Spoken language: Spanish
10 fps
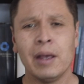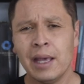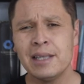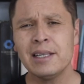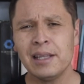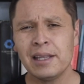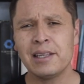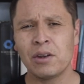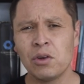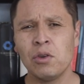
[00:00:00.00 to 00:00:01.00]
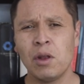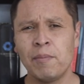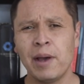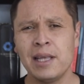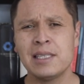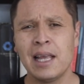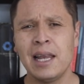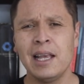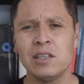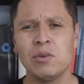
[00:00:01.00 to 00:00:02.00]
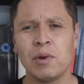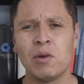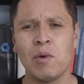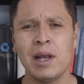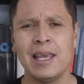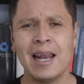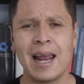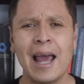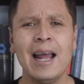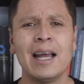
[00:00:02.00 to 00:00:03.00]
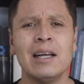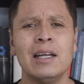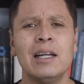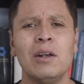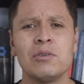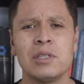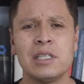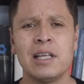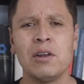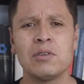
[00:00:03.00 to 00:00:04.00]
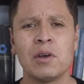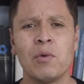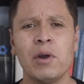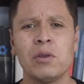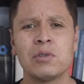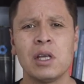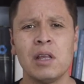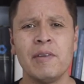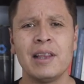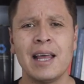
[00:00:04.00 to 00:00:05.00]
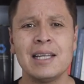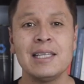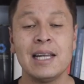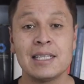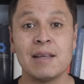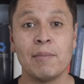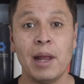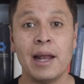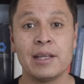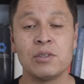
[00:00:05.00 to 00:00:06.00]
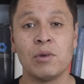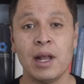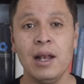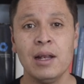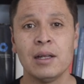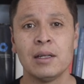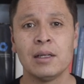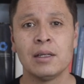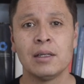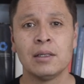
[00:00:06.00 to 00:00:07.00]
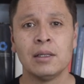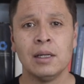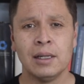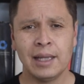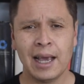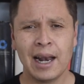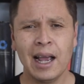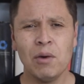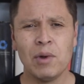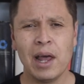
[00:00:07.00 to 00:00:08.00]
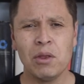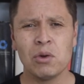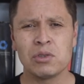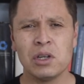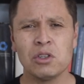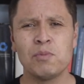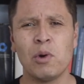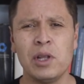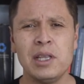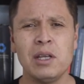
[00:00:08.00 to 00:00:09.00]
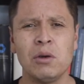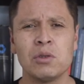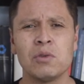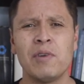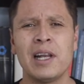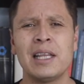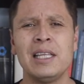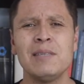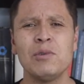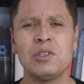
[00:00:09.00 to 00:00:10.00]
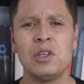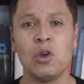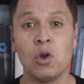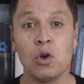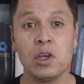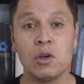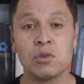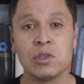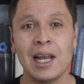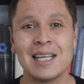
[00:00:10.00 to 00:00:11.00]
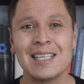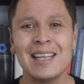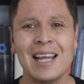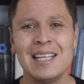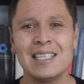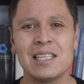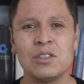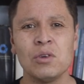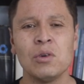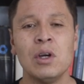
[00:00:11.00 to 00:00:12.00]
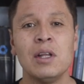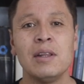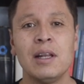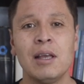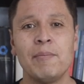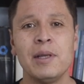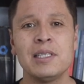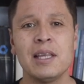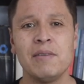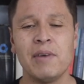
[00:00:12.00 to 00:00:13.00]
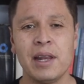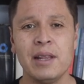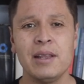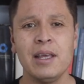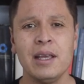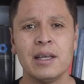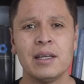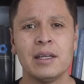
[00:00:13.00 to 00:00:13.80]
Es el desarrollo del país el eje sobre el cual girarán los necesarios acuerdos que deben darse en la Asamblea Nacional Dejarán a un lado los egos políticos, fanatismos ideológicos y la satanización del que piensa diferente.